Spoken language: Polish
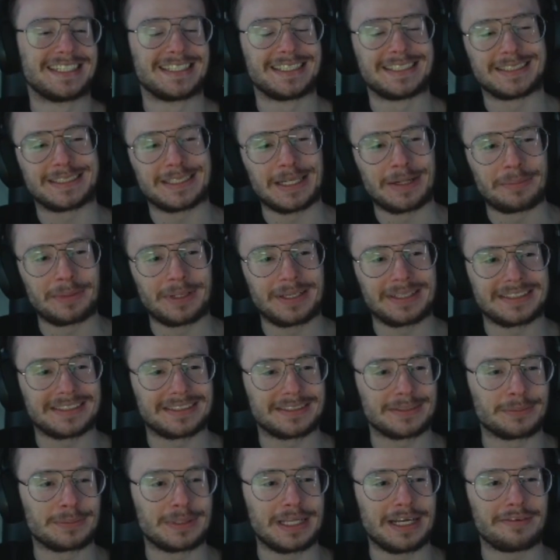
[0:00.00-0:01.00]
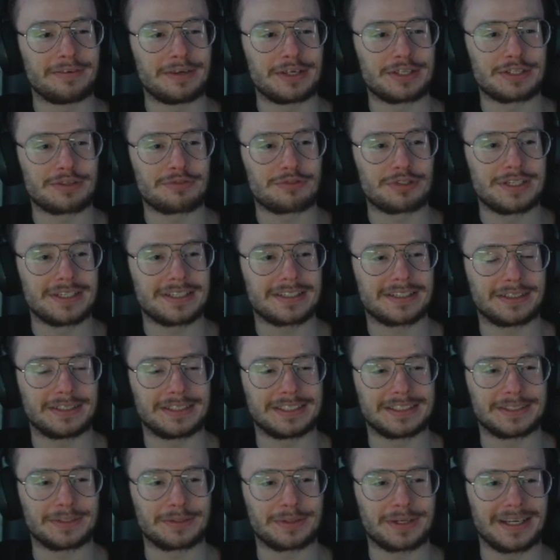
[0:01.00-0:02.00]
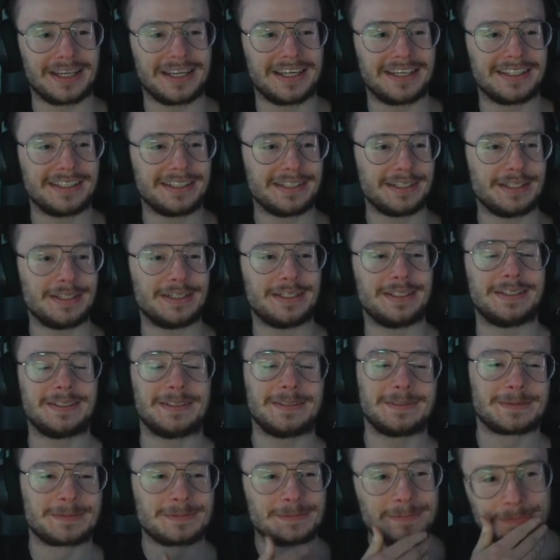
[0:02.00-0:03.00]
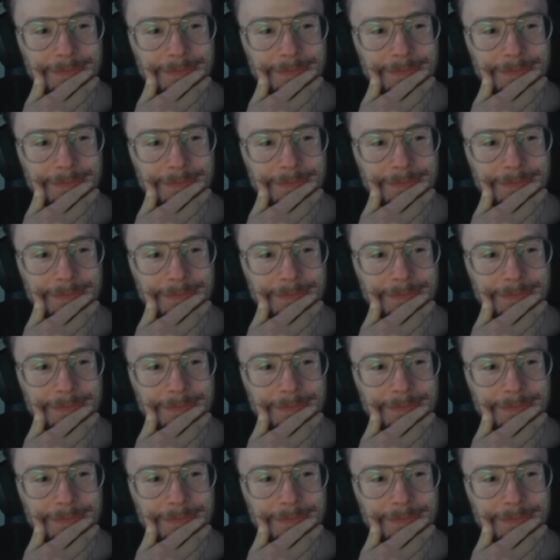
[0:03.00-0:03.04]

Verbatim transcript: Zamiast udawać, że wszystko jest ok i.